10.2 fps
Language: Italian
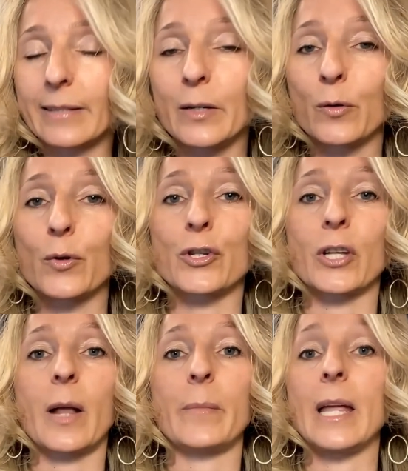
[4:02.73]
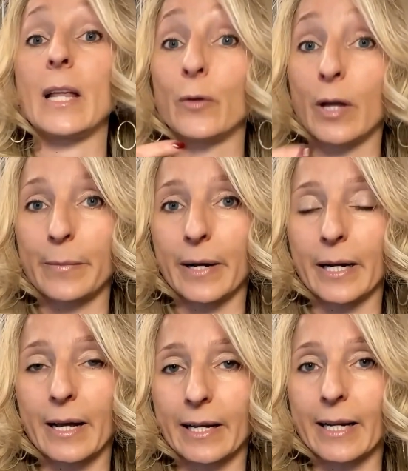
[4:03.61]
di conoscerla meglio e
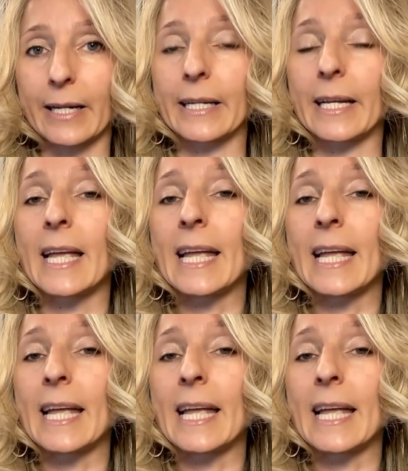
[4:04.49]
magari anche